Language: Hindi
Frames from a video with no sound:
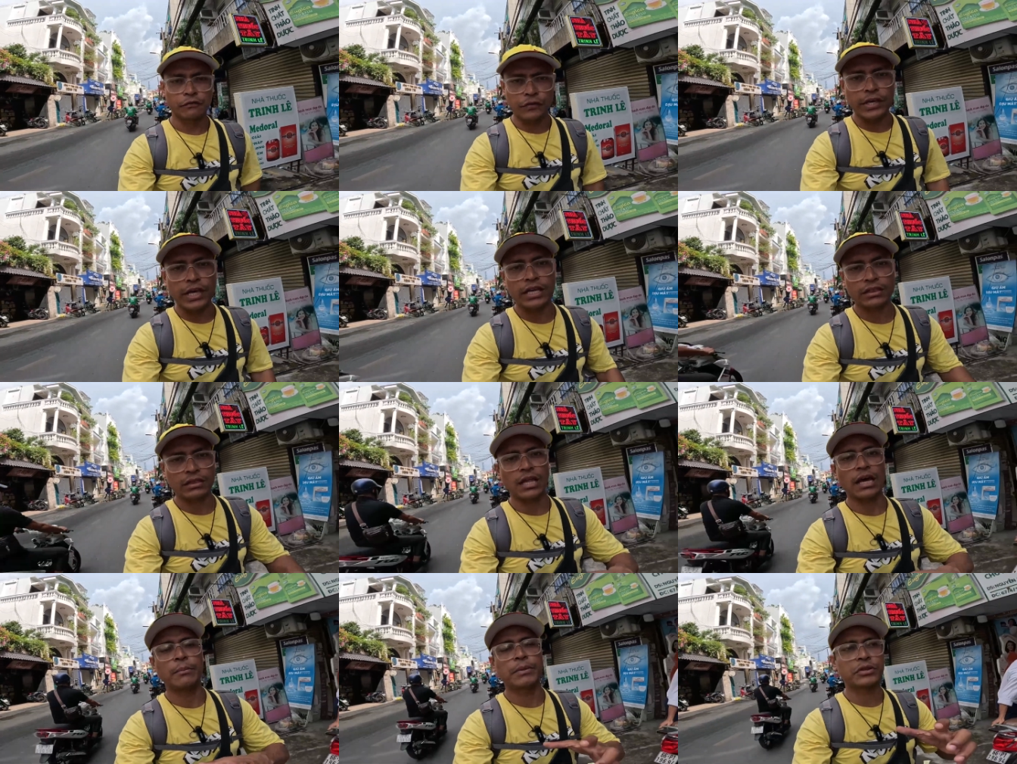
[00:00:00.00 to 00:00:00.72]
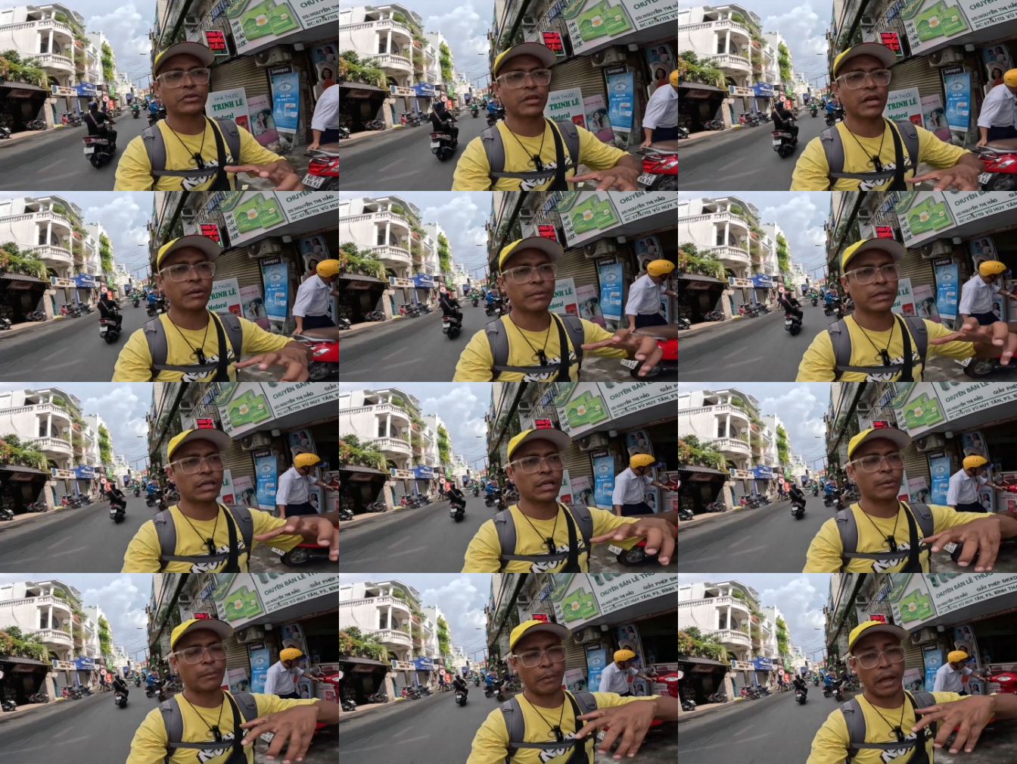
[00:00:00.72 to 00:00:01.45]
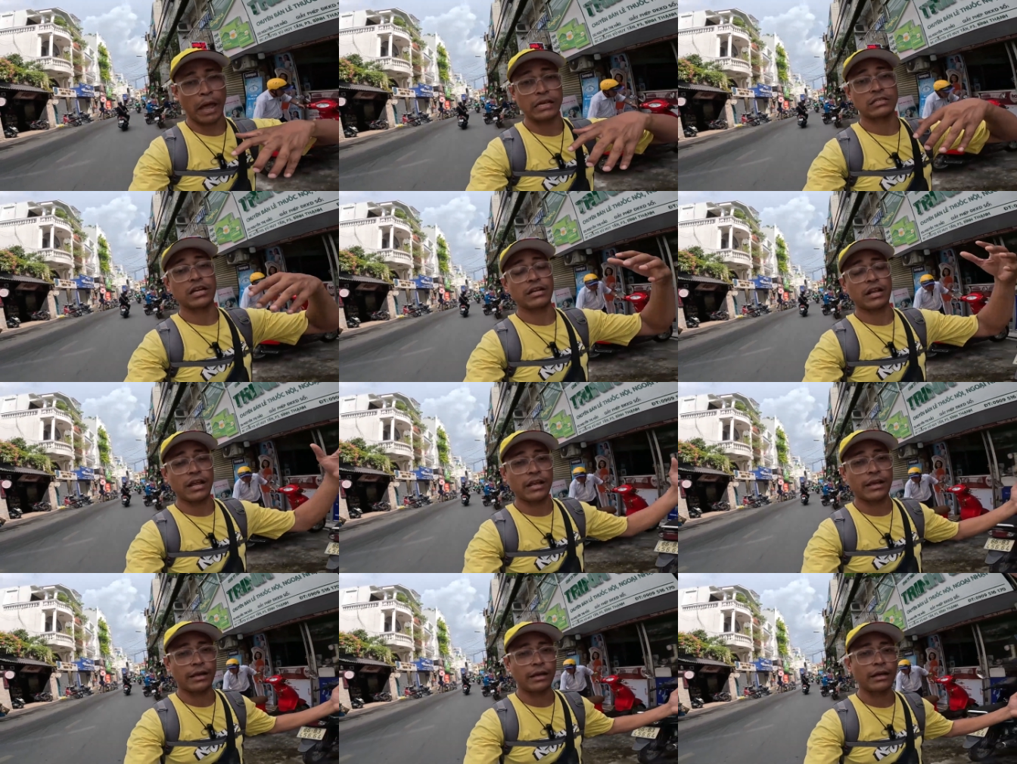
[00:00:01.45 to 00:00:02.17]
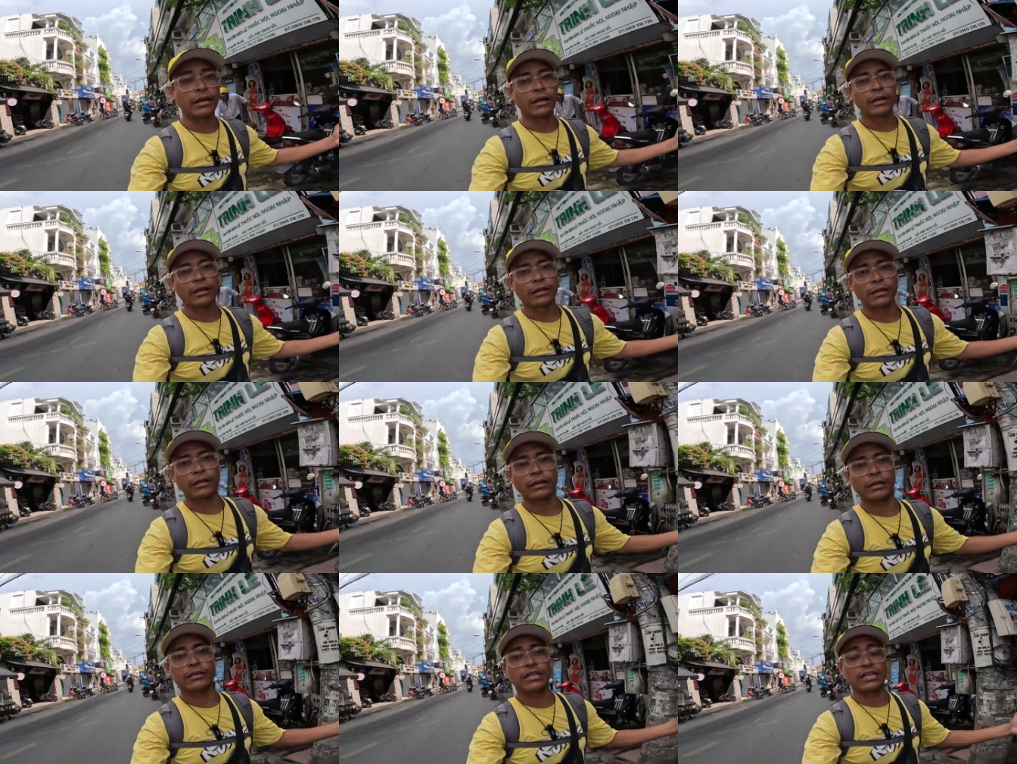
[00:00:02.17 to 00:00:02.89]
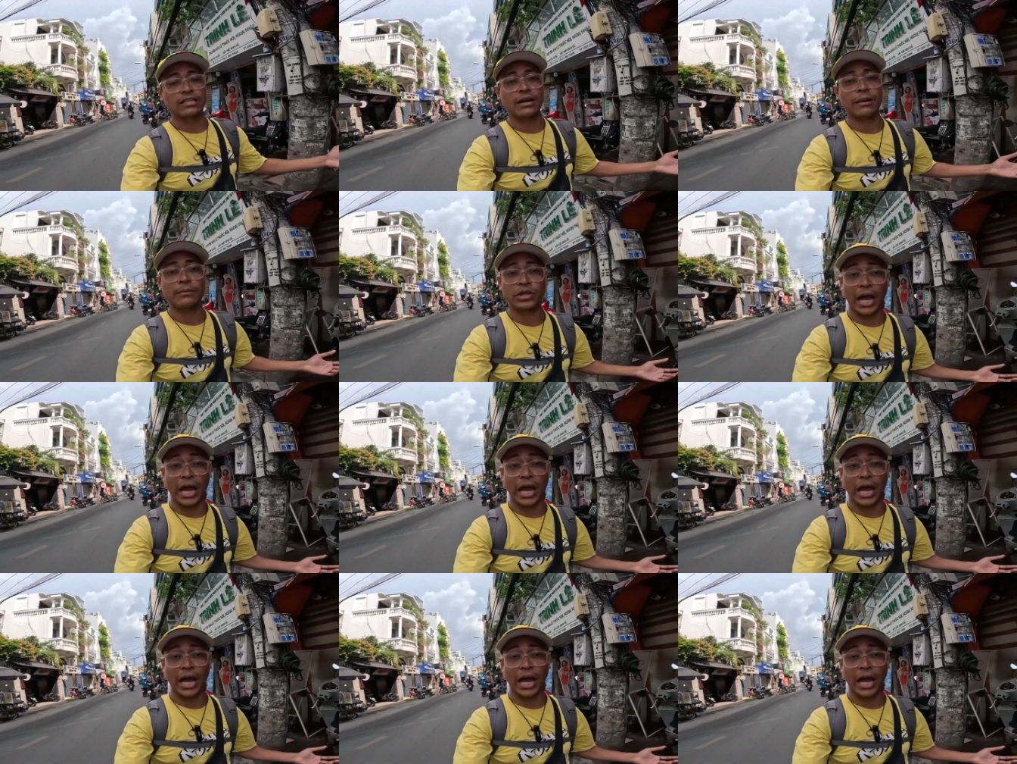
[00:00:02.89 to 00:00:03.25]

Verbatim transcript: वियतनाम इतना मतलब ऐसा नहीं है कि जैसा हम